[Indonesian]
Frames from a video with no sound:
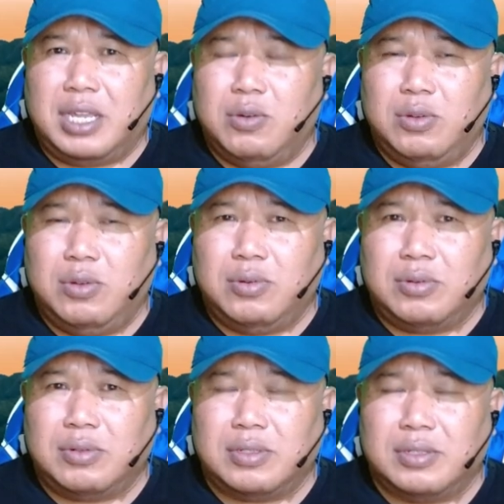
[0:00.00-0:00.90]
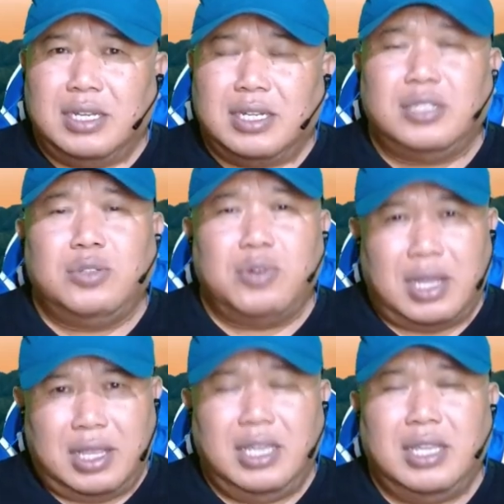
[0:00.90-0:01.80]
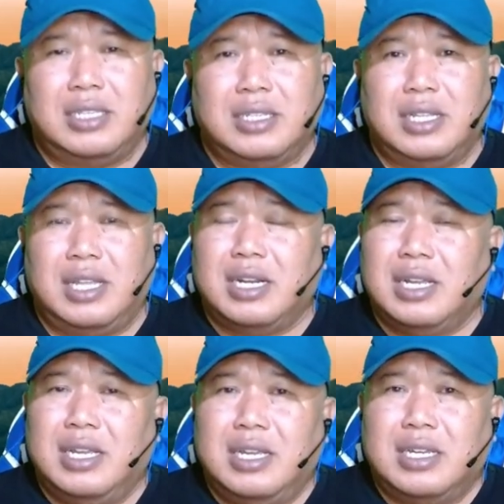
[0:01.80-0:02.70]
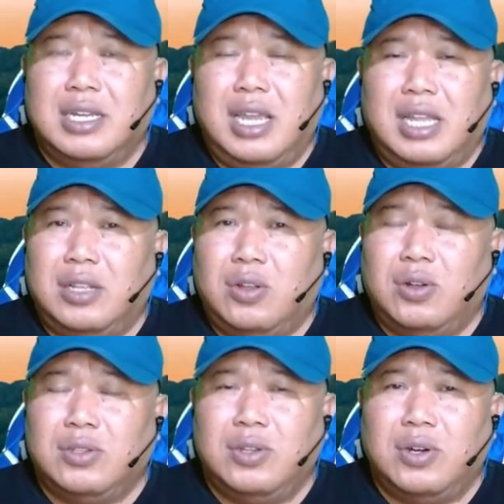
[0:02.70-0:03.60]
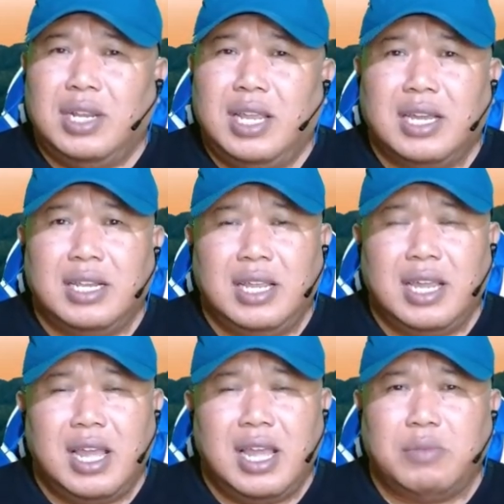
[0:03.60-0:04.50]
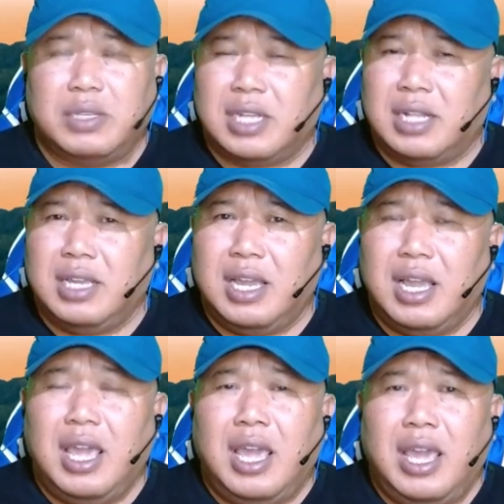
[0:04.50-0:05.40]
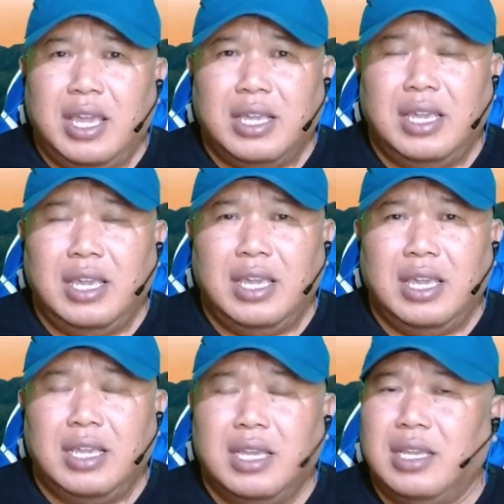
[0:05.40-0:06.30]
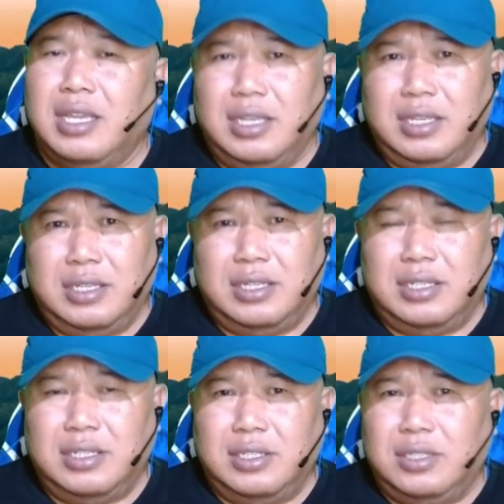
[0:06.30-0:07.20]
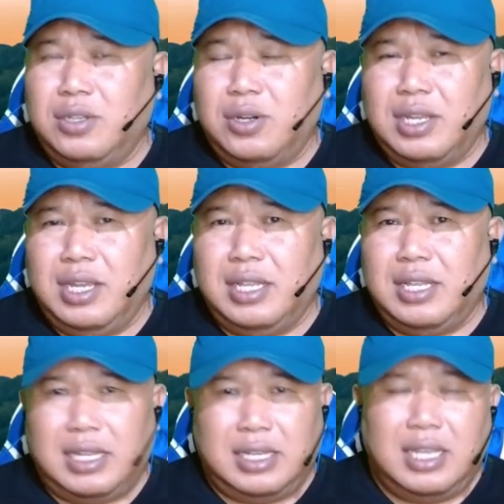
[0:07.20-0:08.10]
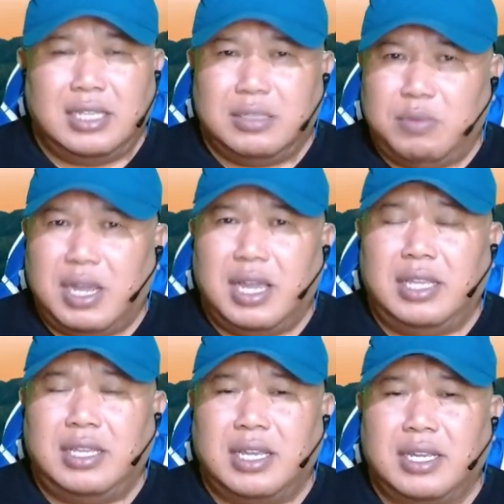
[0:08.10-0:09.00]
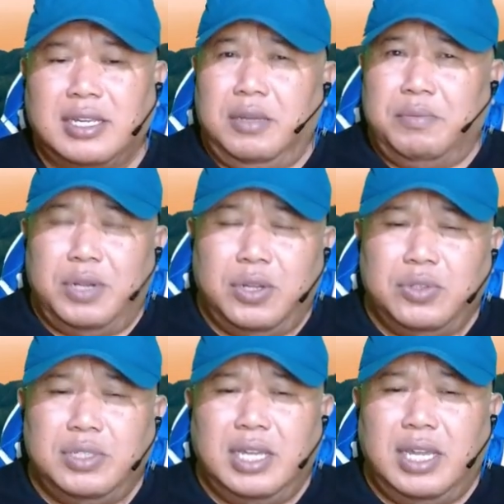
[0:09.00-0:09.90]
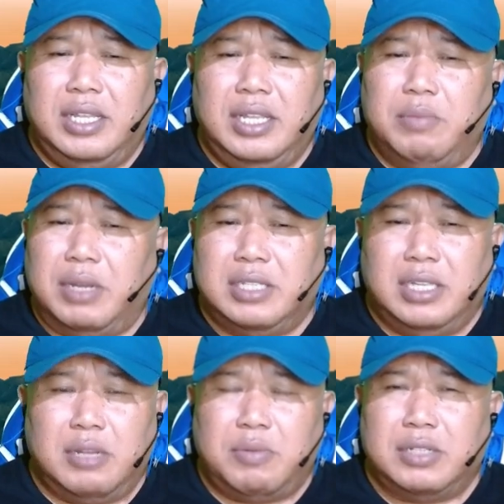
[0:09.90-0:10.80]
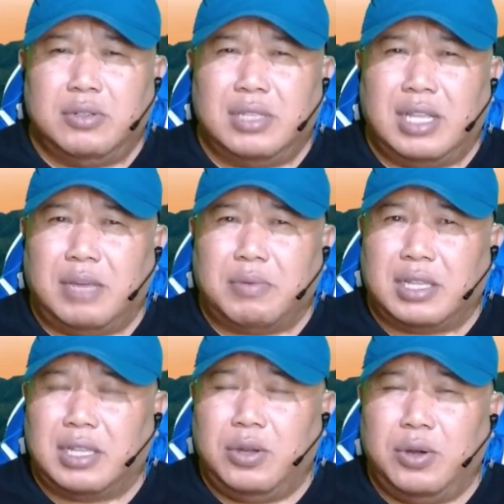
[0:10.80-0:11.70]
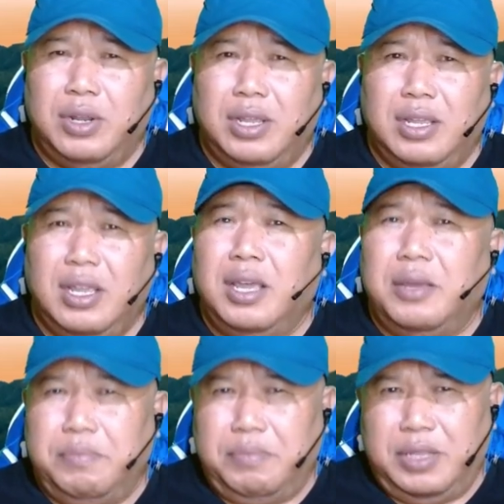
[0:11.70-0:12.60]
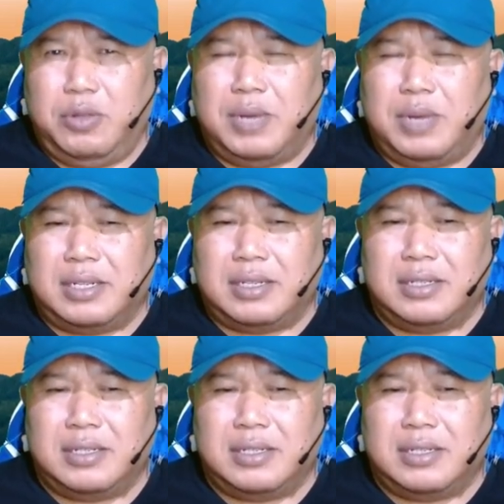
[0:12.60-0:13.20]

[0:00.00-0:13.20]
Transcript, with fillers: gunung kecuali sekedar kegiatan outdoor yang ringan misalnya hiking jogging, dan sebagainya. Berikutnya ini masih termasuk dalam kategori minuman.